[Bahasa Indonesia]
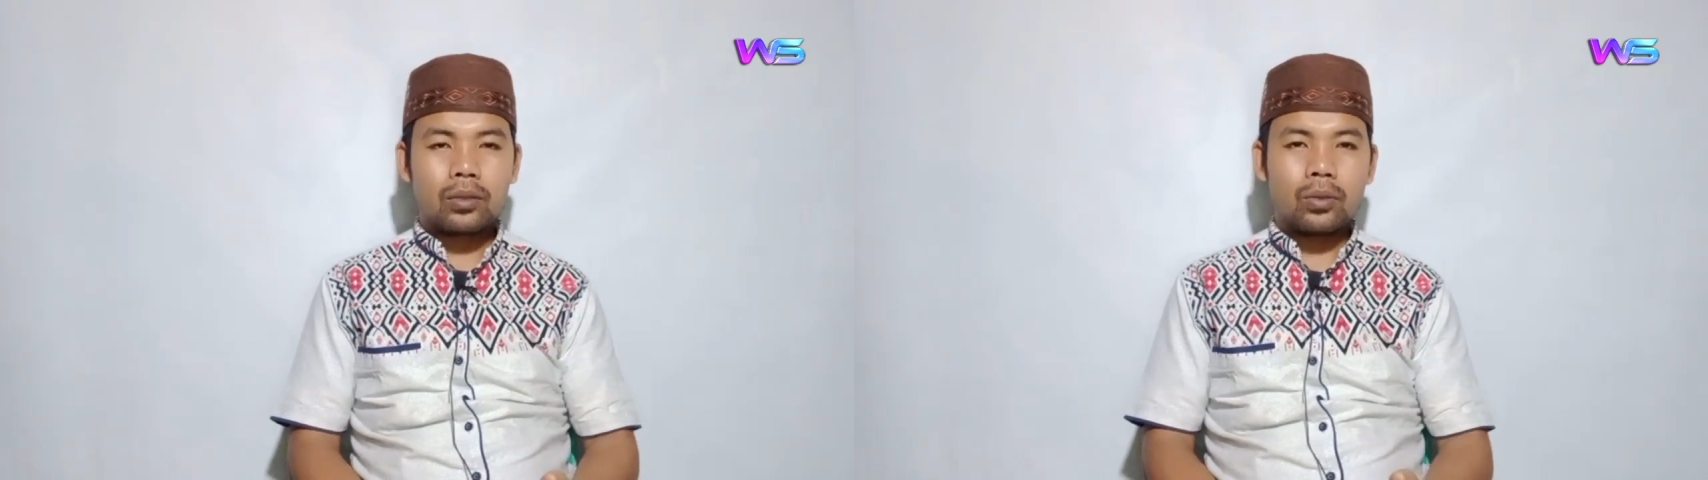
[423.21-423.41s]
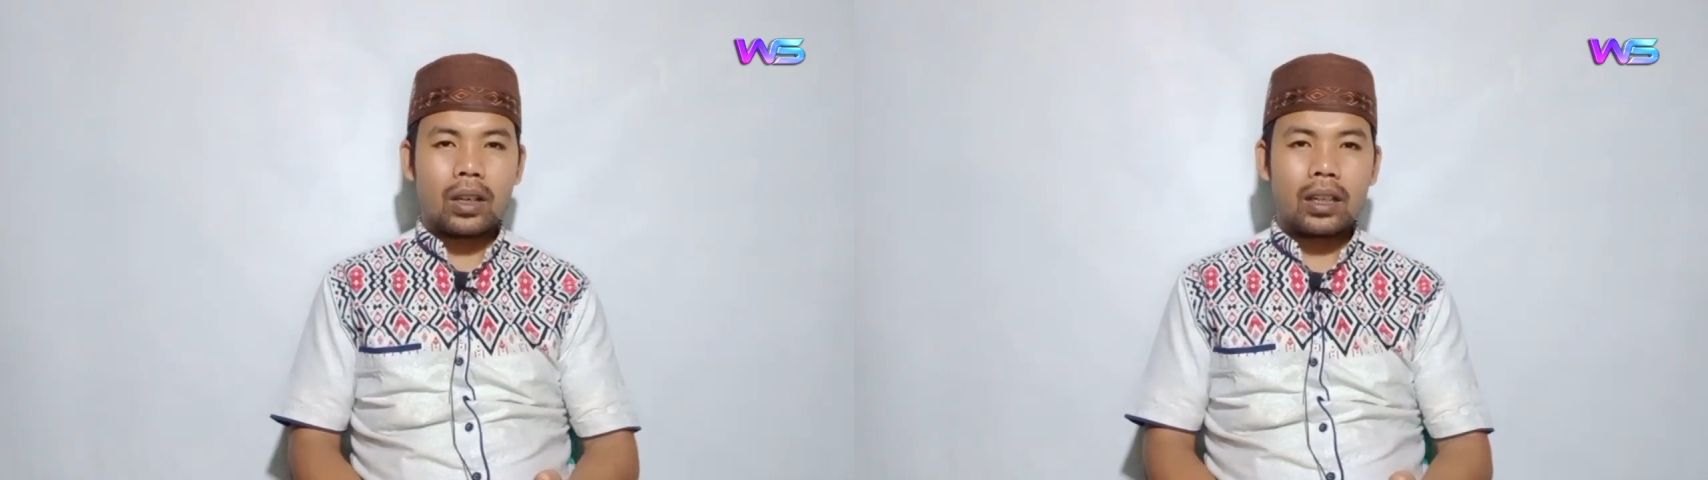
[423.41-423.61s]

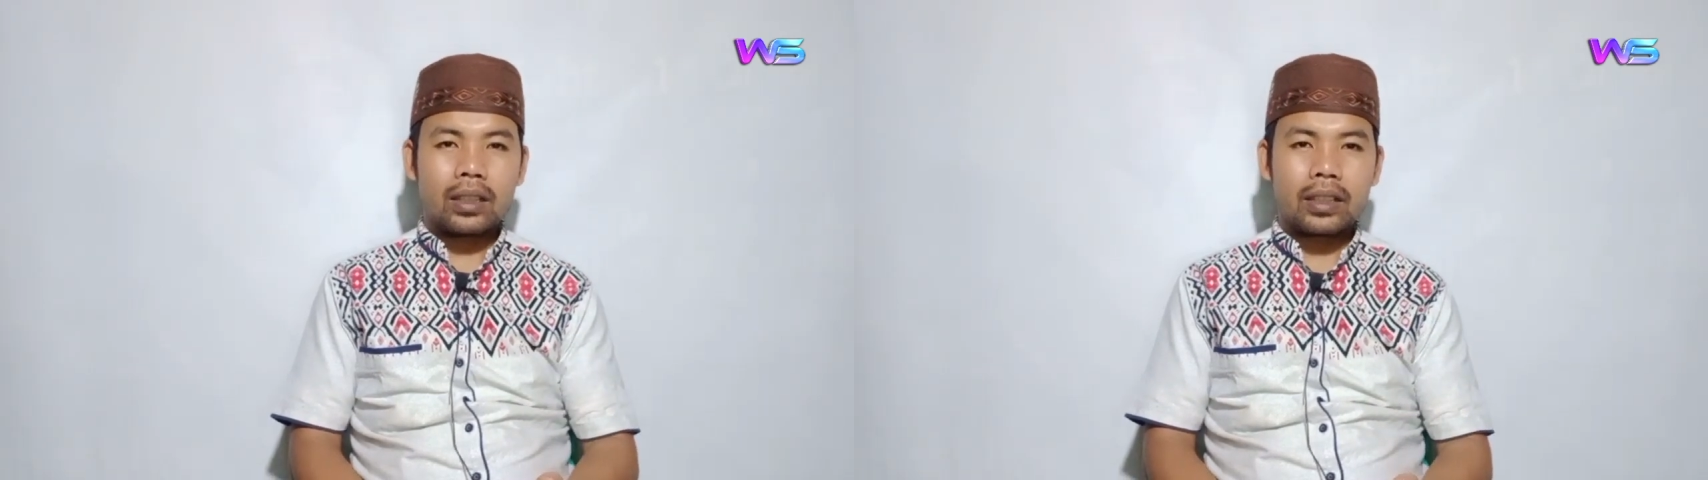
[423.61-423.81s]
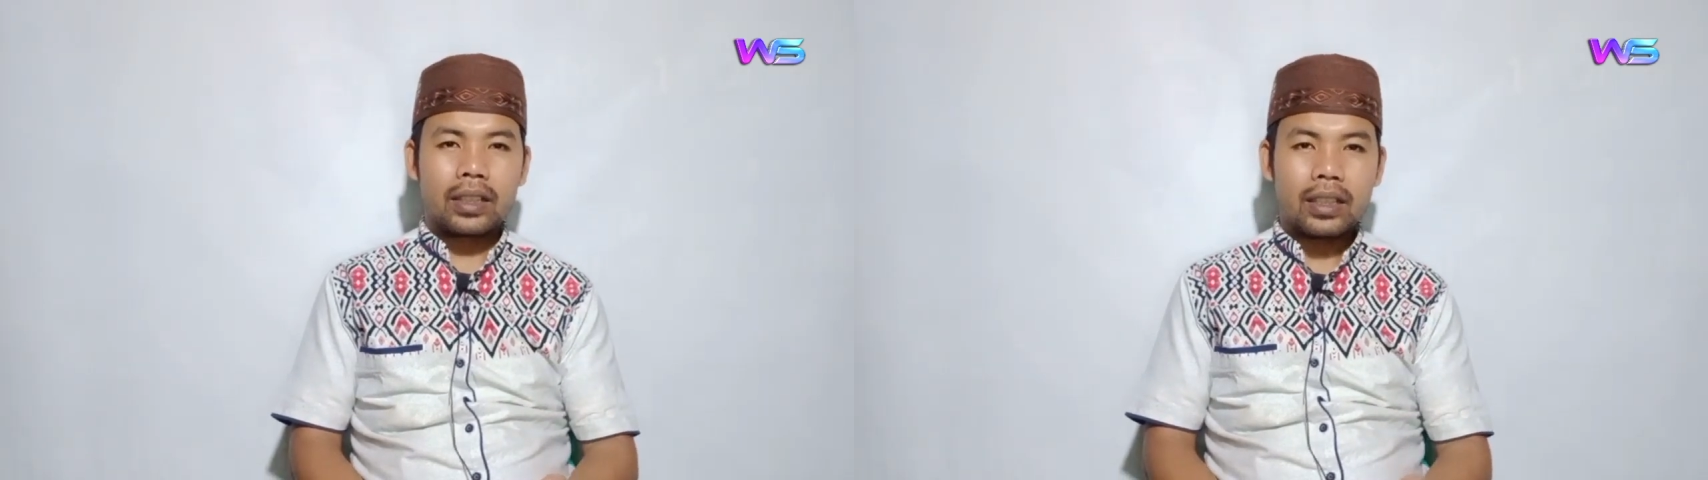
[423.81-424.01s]

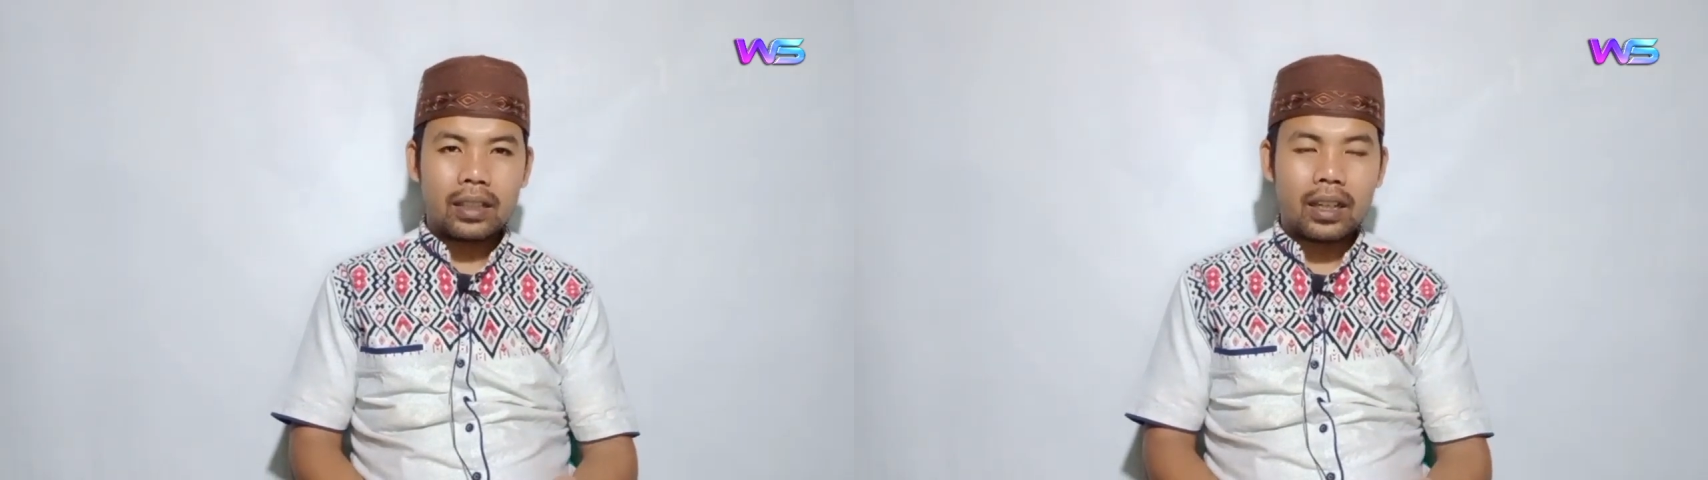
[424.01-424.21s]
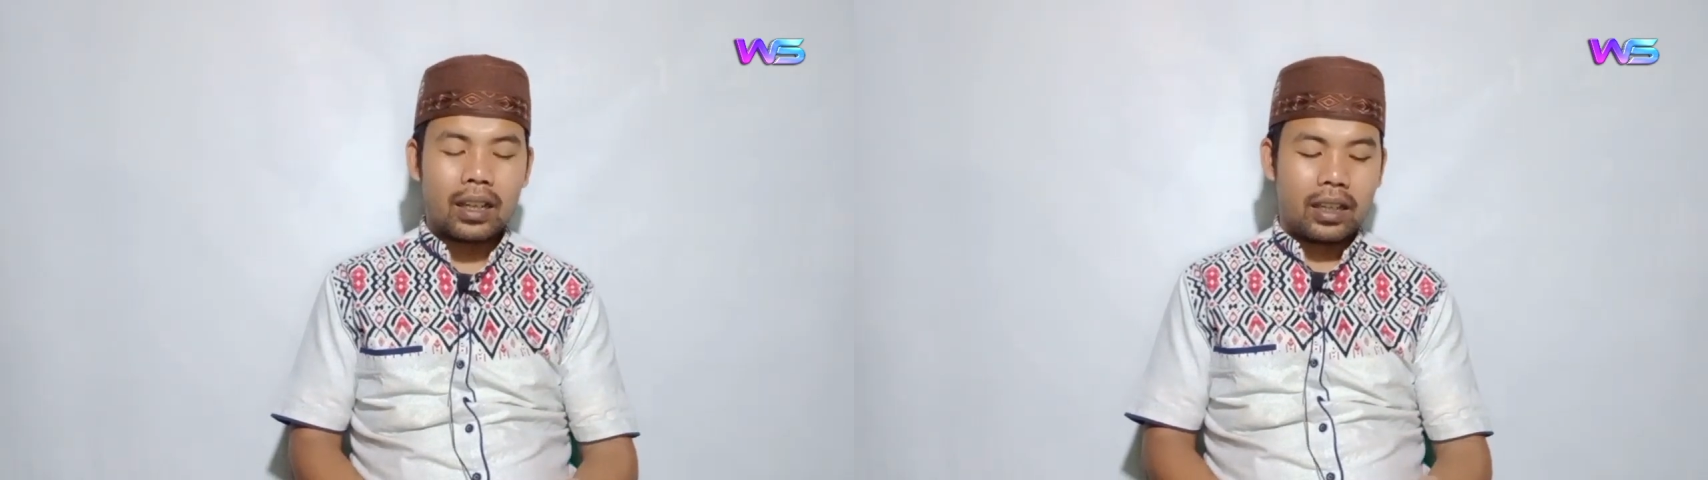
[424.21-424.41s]
Tuhan kita,